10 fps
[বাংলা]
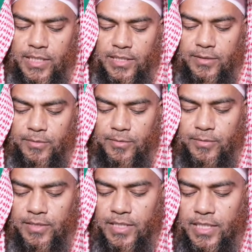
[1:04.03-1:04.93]
সাধারণ
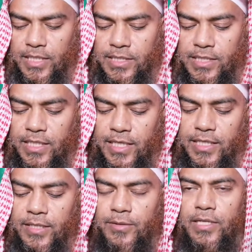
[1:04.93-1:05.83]
রোগ সে এই
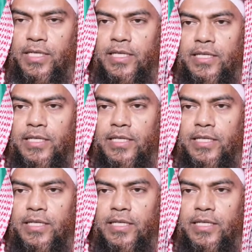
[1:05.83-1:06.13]
কারণে